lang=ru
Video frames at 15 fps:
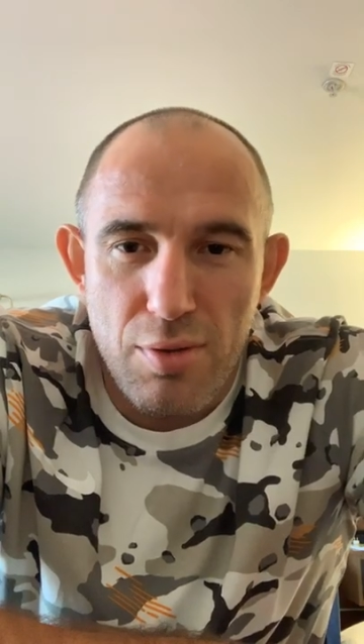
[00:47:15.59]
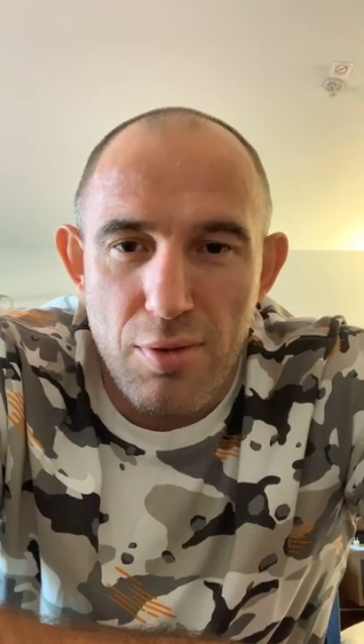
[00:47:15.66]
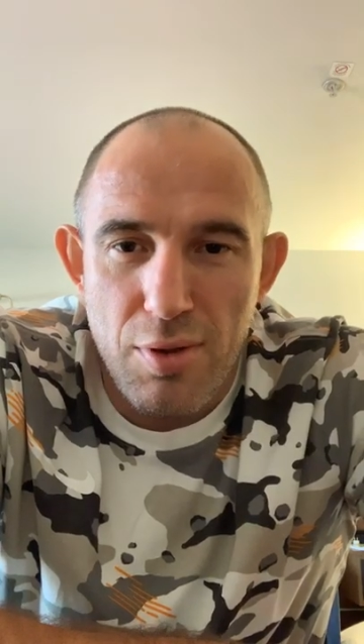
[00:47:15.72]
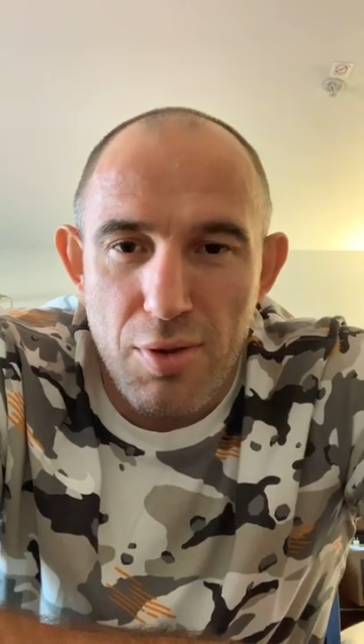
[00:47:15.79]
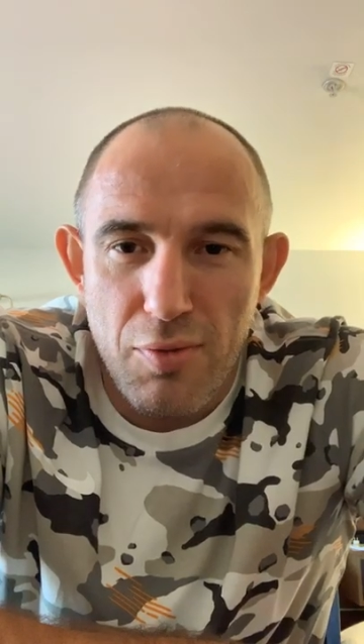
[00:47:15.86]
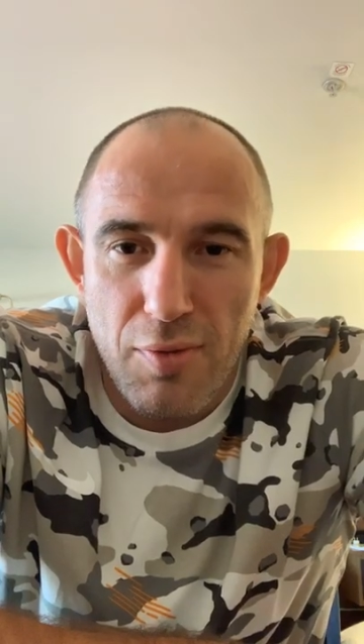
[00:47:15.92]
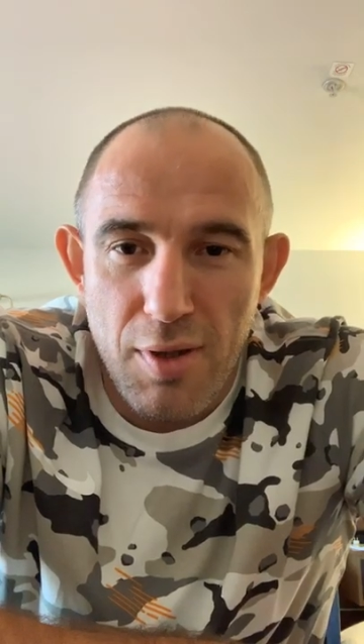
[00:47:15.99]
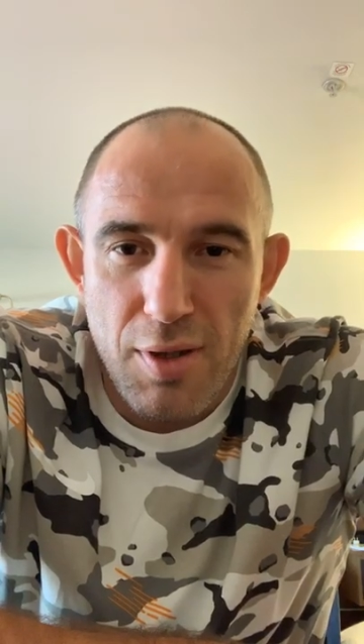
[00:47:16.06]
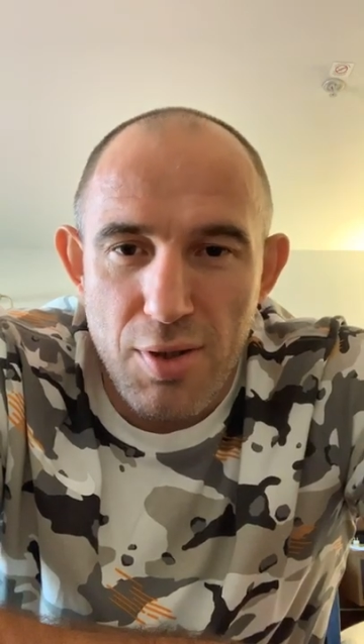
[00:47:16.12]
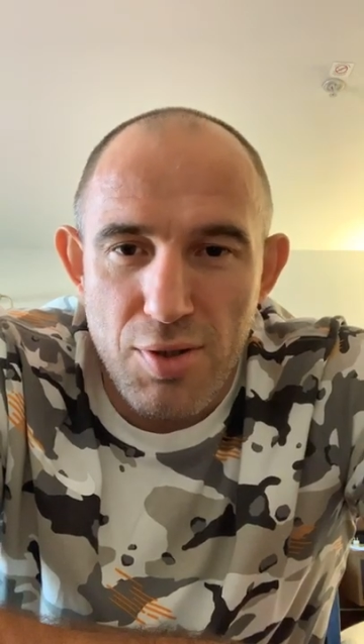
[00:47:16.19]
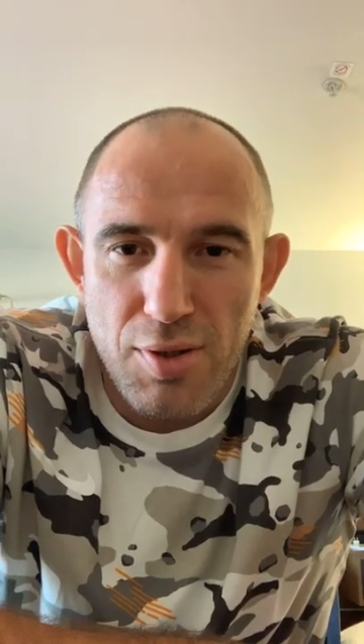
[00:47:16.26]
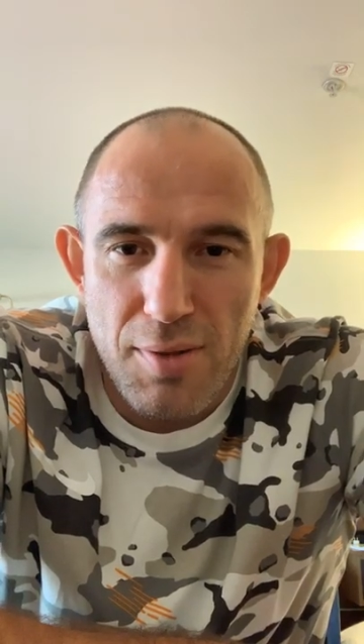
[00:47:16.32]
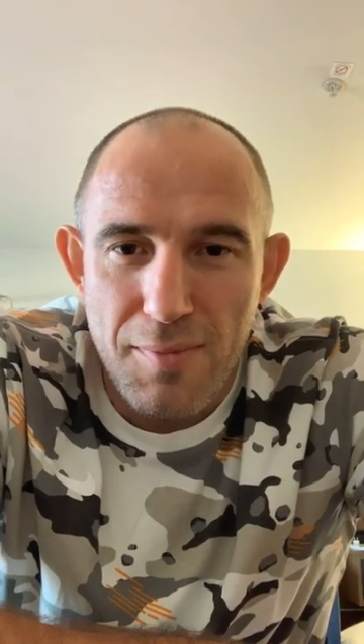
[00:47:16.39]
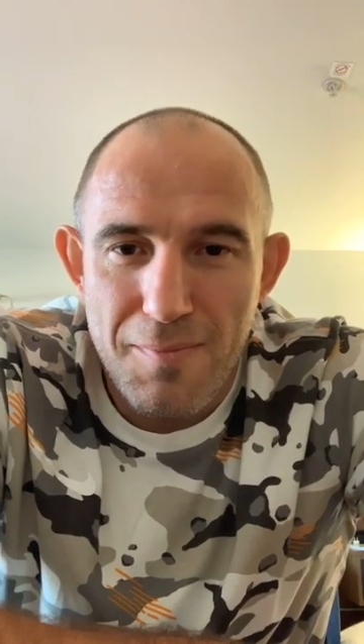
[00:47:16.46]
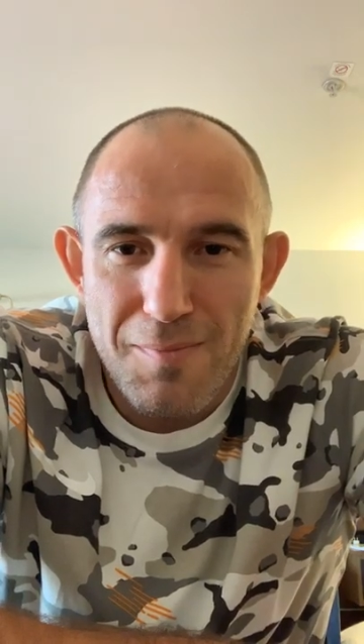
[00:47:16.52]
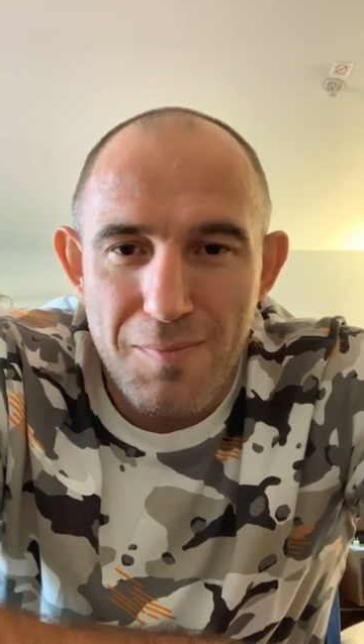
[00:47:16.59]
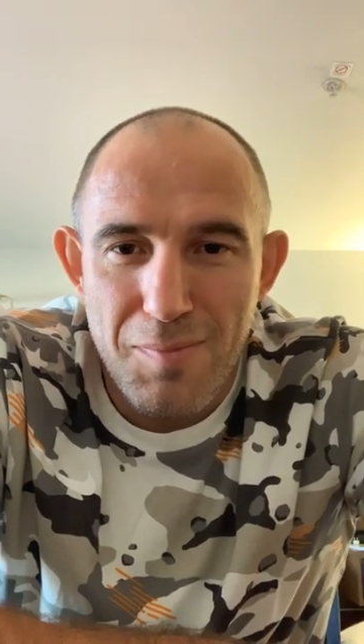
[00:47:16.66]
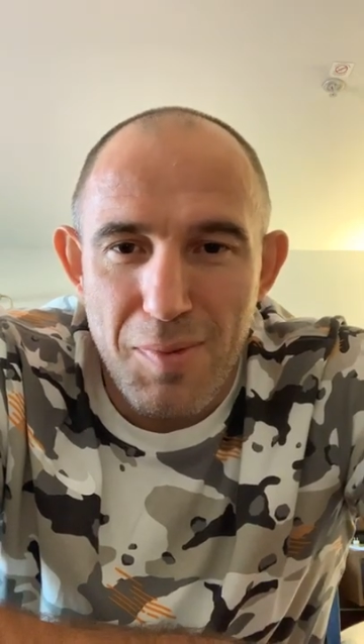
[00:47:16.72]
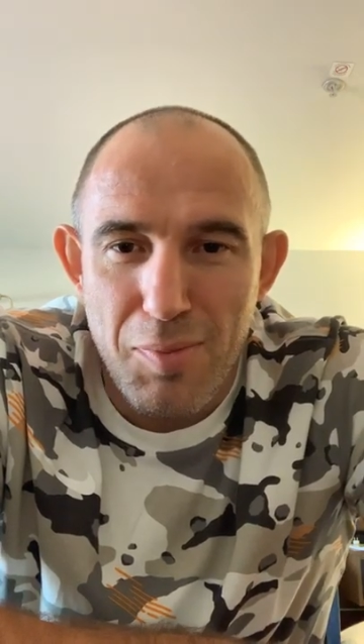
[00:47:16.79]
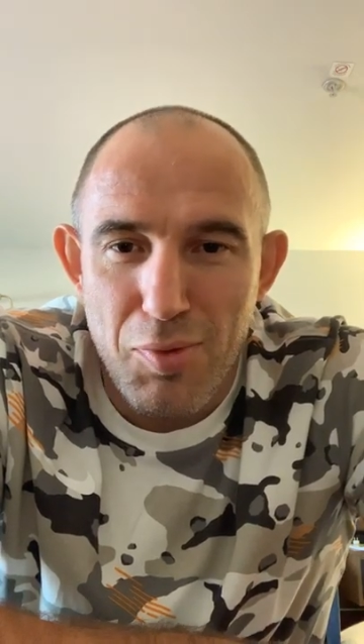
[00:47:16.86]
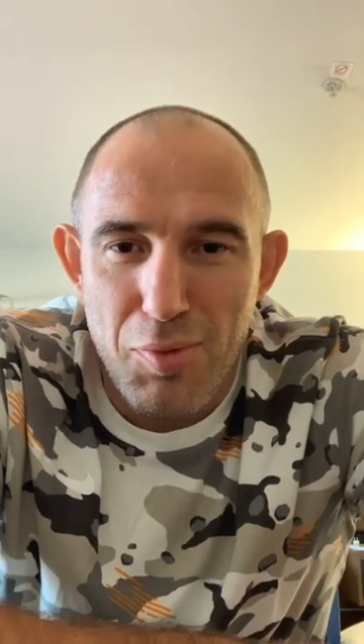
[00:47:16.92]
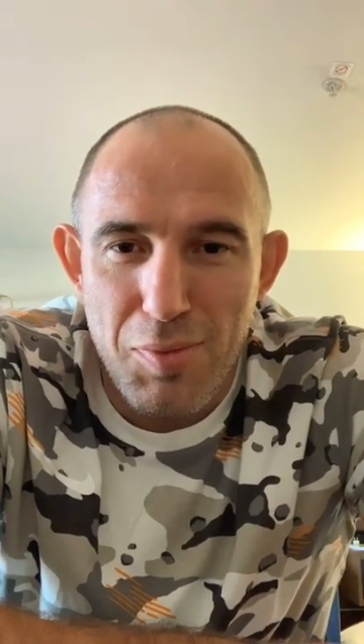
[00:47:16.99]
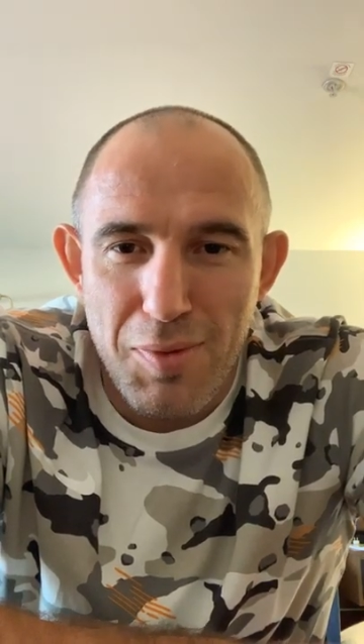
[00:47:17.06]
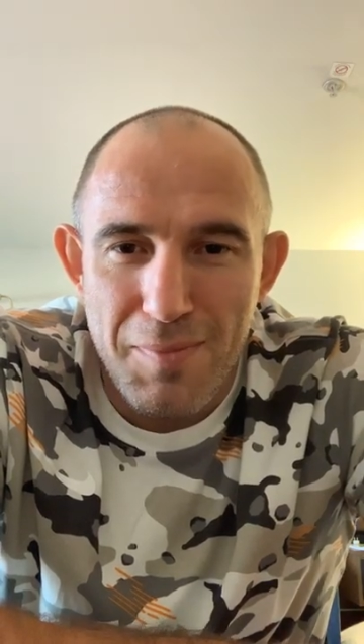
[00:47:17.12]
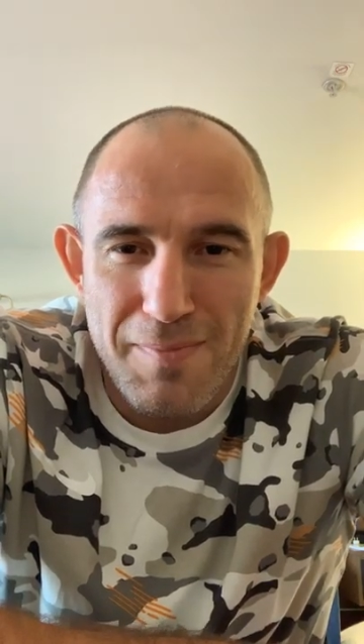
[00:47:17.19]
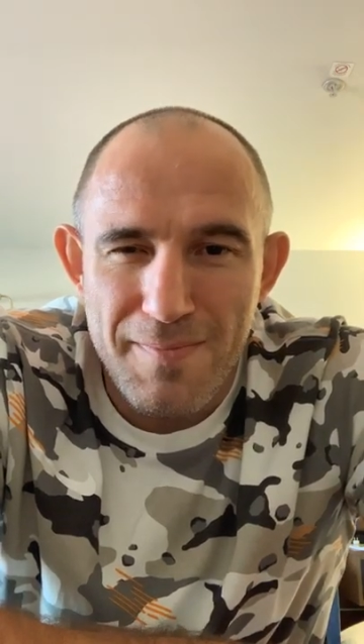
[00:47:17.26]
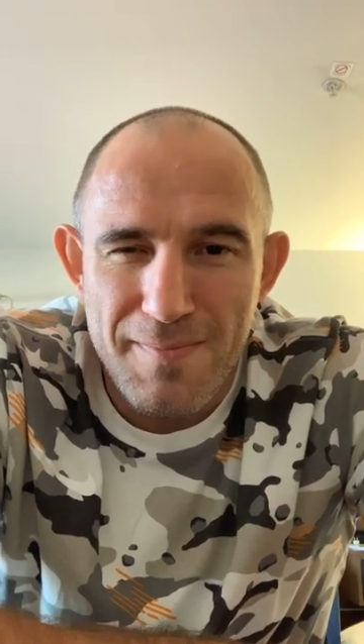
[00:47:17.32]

толковое, конечно, попробуем.